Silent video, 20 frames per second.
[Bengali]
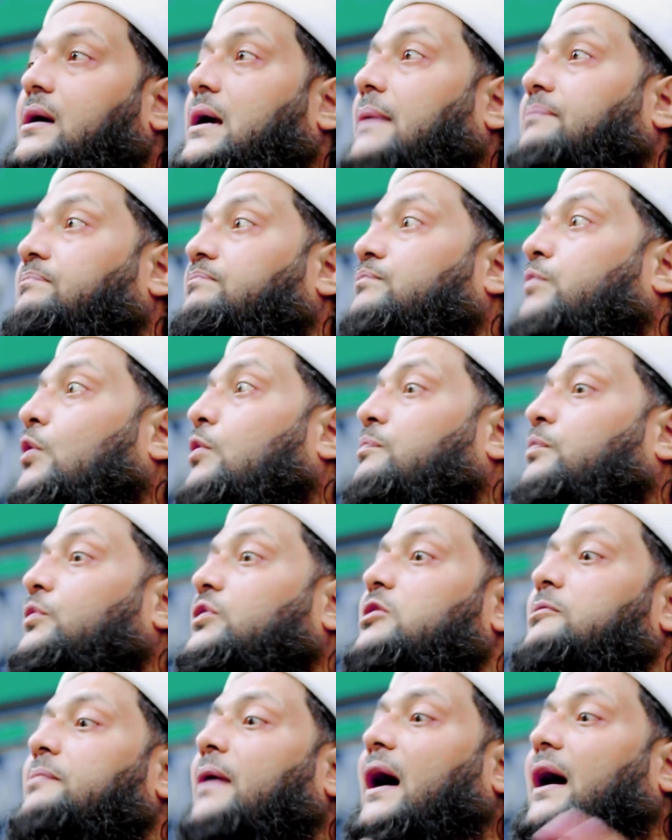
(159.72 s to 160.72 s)
কাব্য
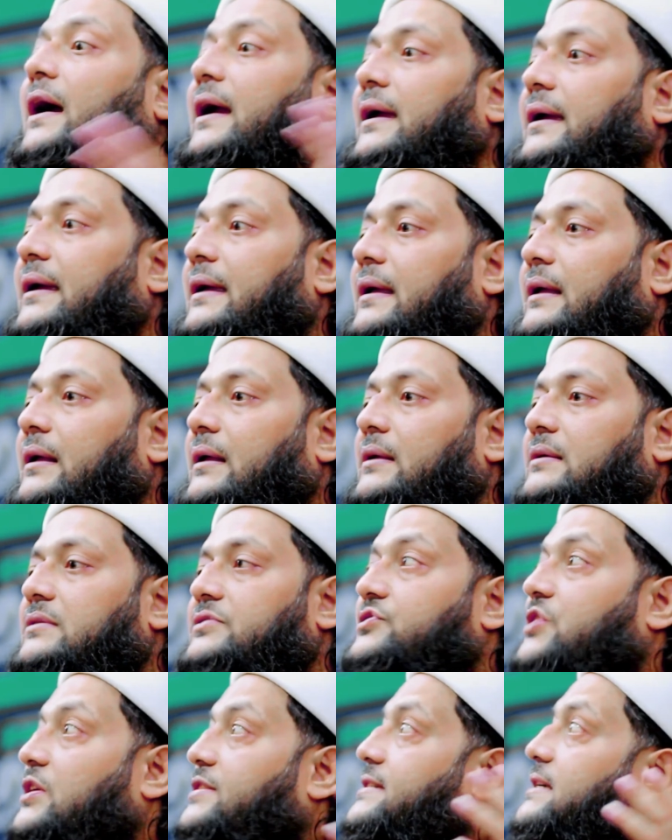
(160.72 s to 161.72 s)
প্রতিভায়
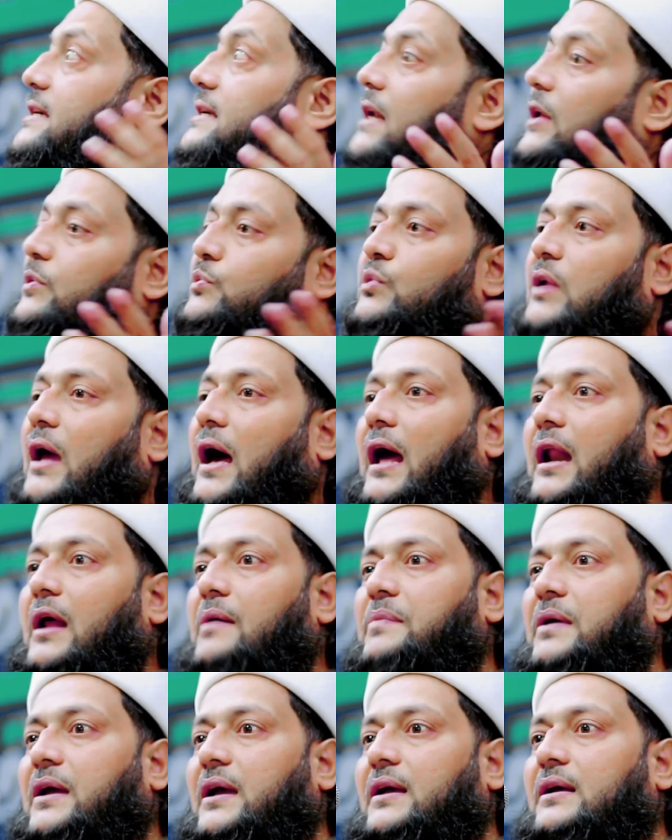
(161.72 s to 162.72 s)
জাজিরাতুল
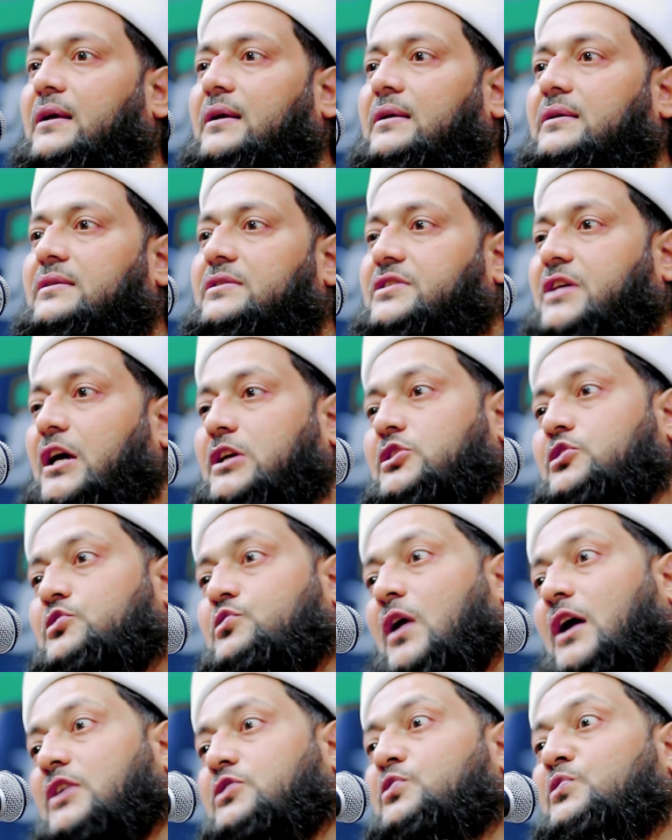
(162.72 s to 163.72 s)
আরবে
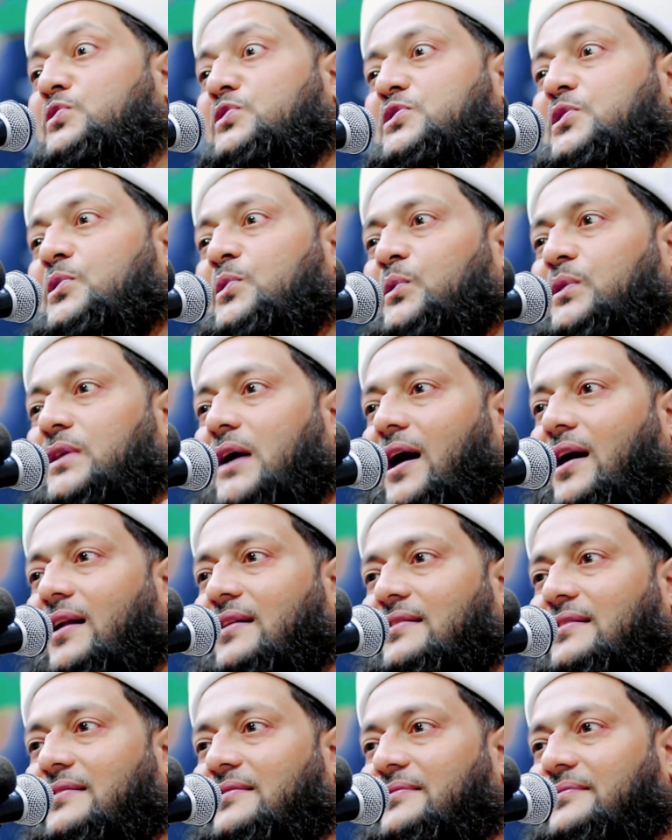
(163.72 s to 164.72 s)
শ্রেষ্ঠ আসন ছিল তার
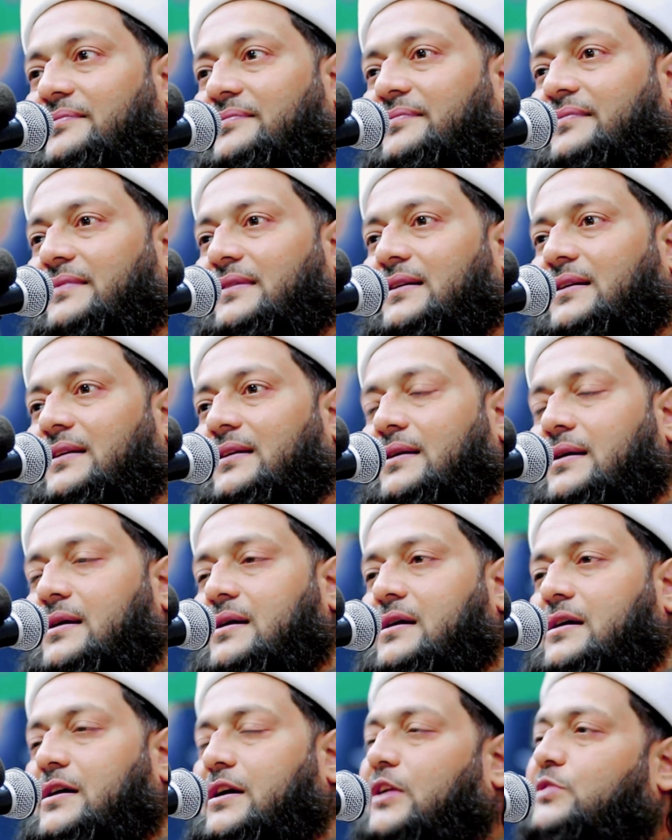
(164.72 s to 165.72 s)

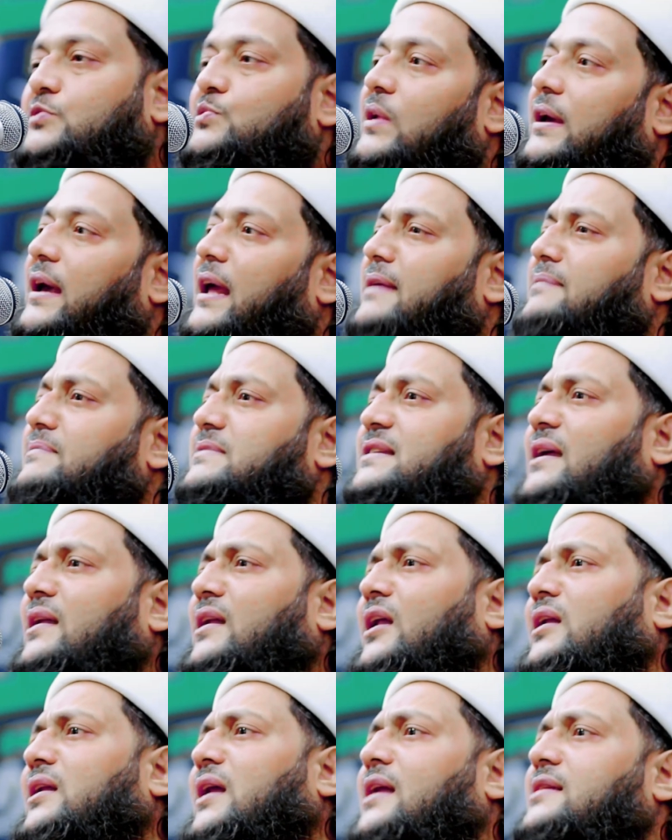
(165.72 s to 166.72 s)
রসুল করিম
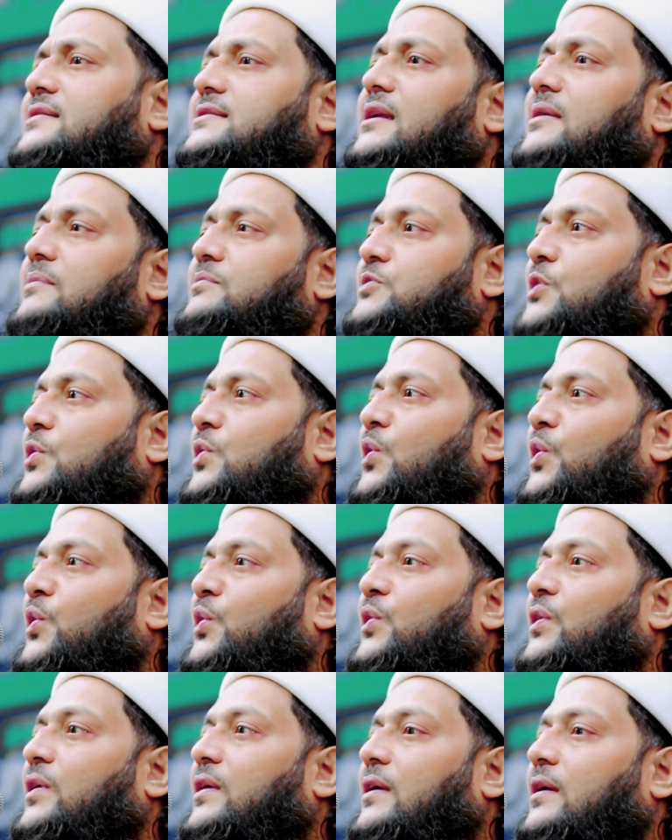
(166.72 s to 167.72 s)
সাল্লা সাল্লাম যখন
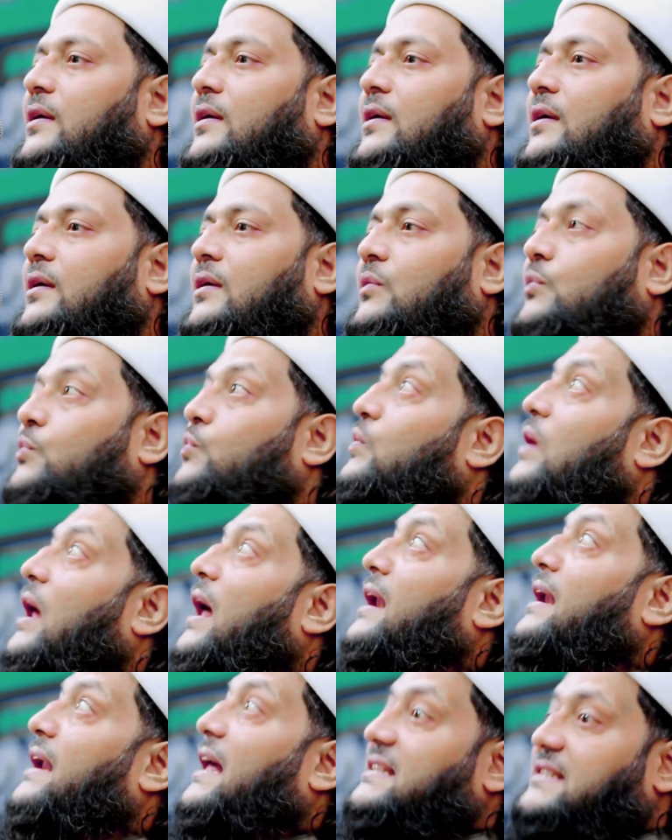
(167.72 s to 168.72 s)

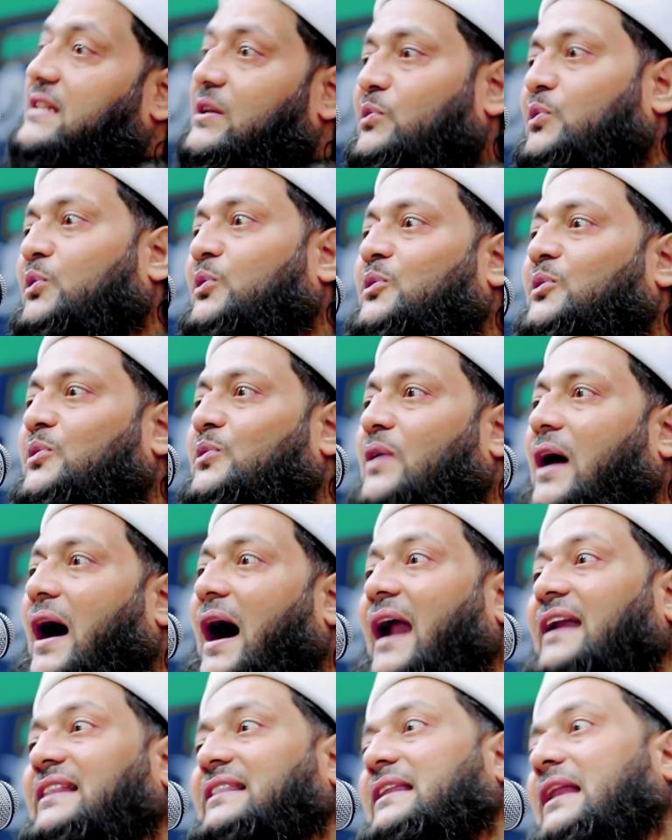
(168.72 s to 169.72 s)
কোরআন নাজিল হতো
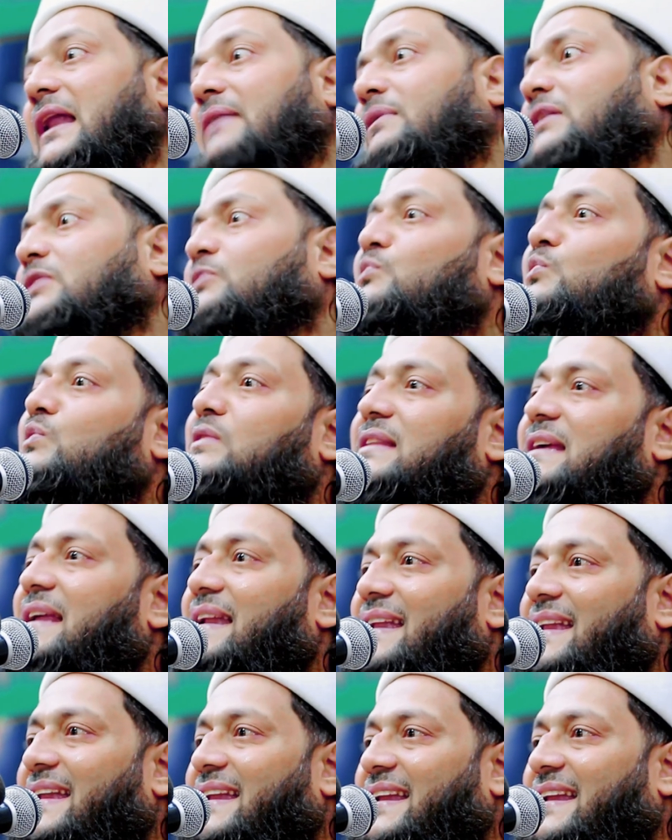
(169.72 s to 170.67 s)
আর তিলাবাত করতেন